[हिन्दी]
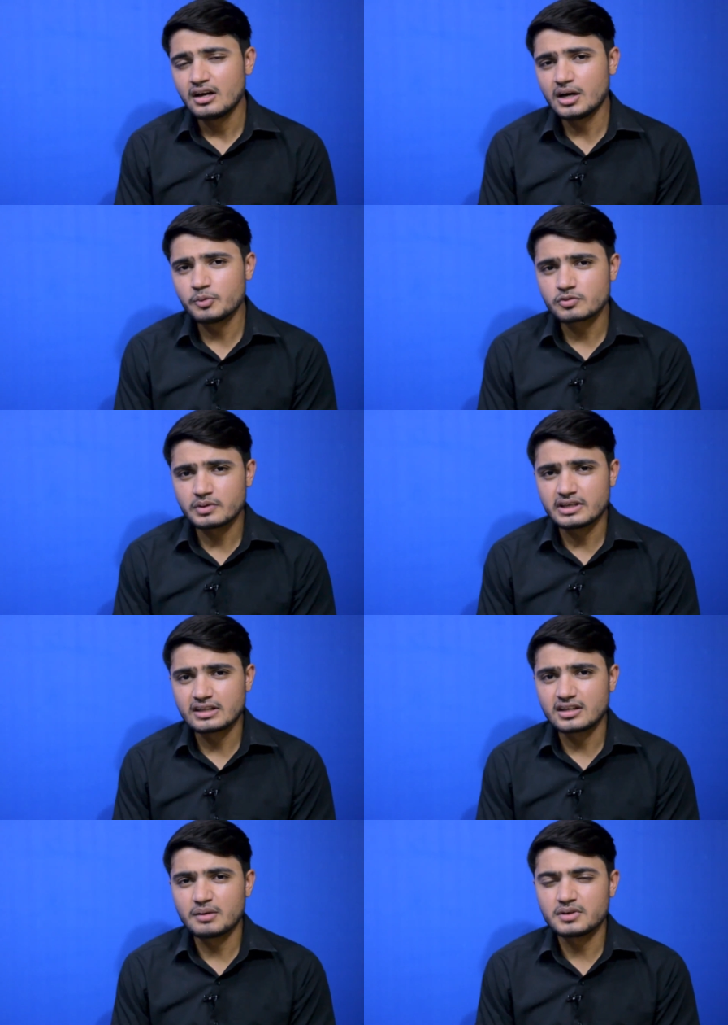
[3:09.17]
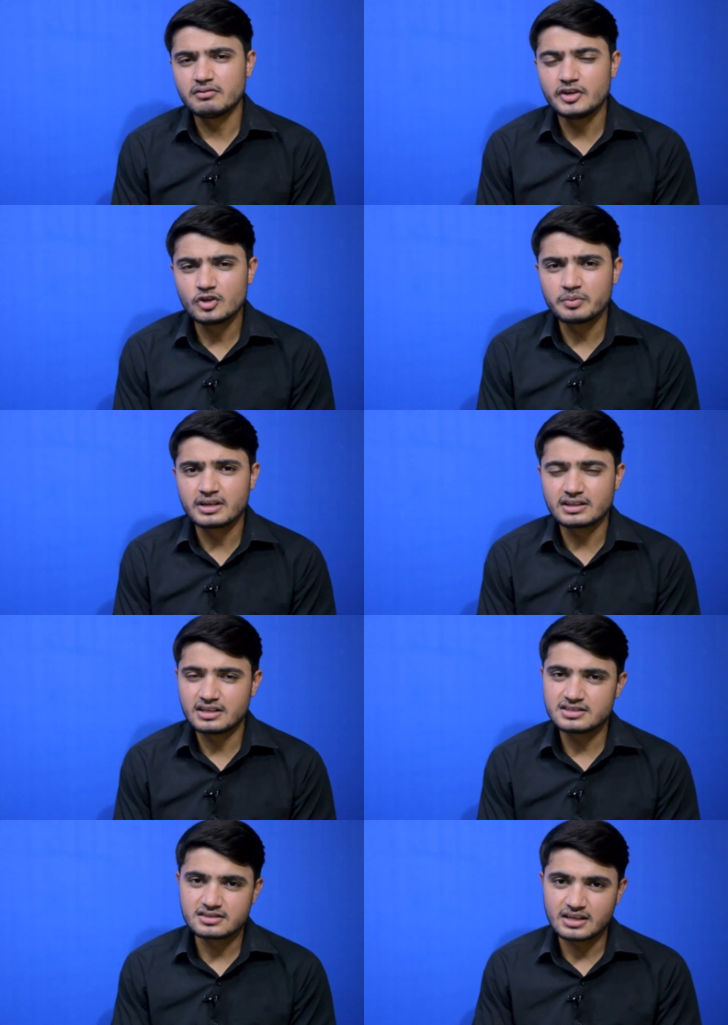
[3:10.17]
आप उस पर जाते हैं अपनी वीडियो बनाते
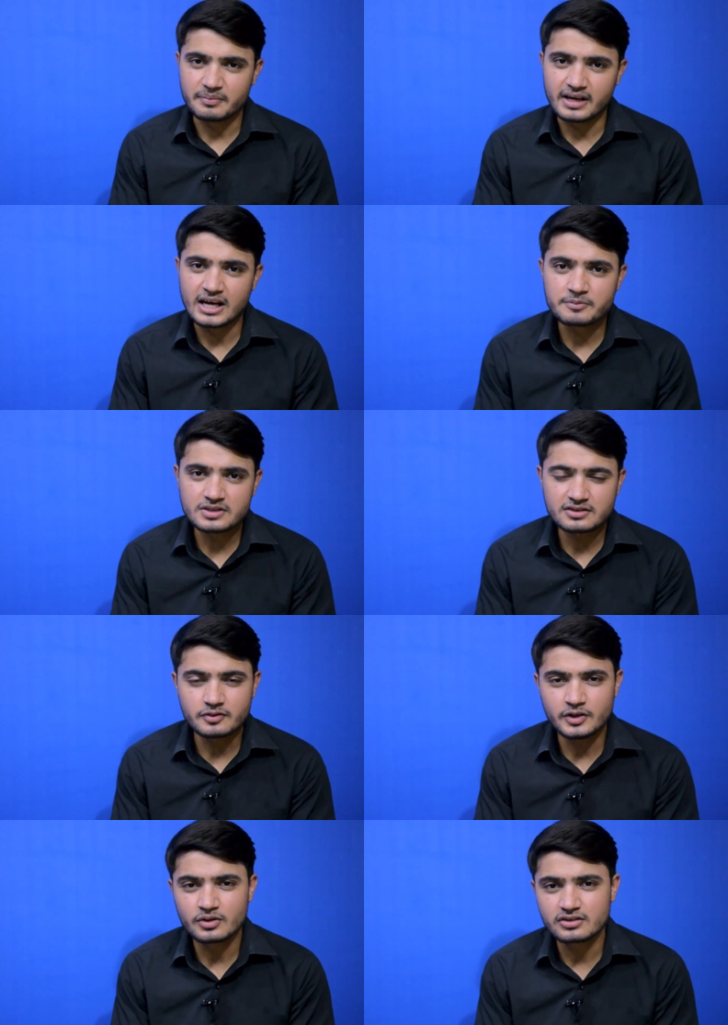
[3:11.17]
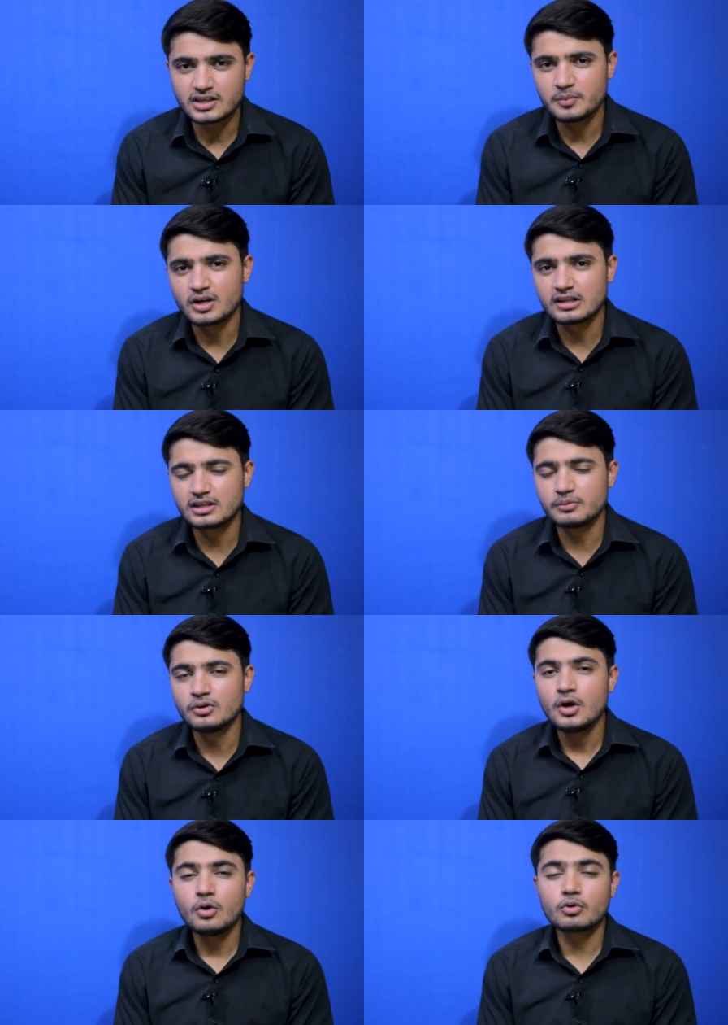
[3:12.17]
हैं जिस तरह मैं आपसे इस वीडियो के ज़रिए मुखातिब हूँ
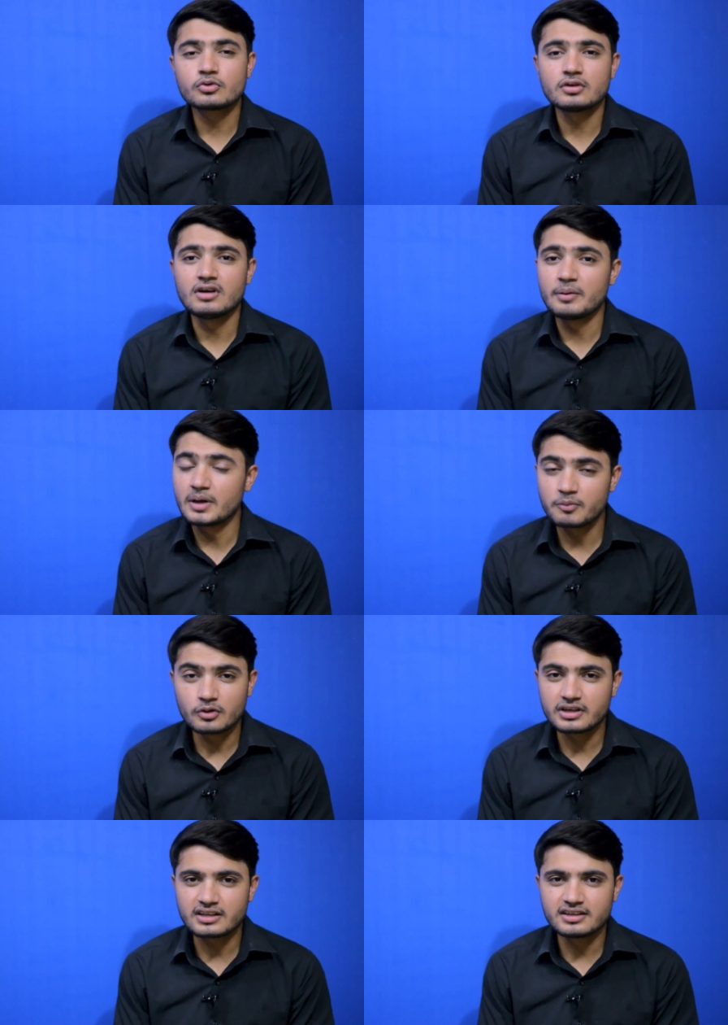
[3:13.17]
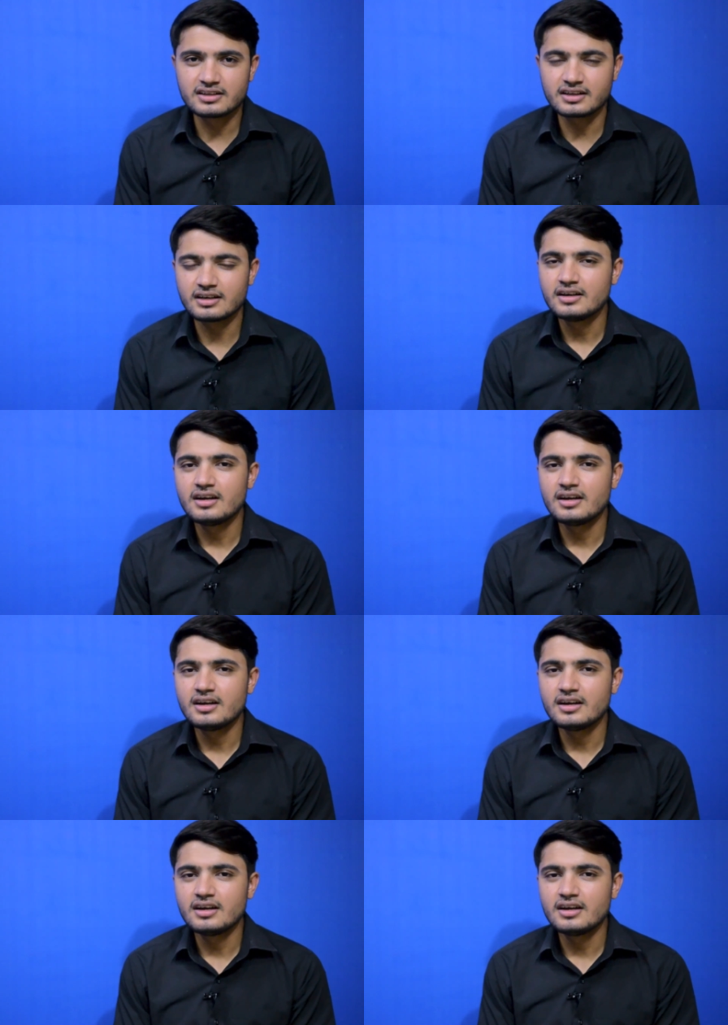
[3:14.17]
और उसे वहाँ पे अपलोड कर देते हैं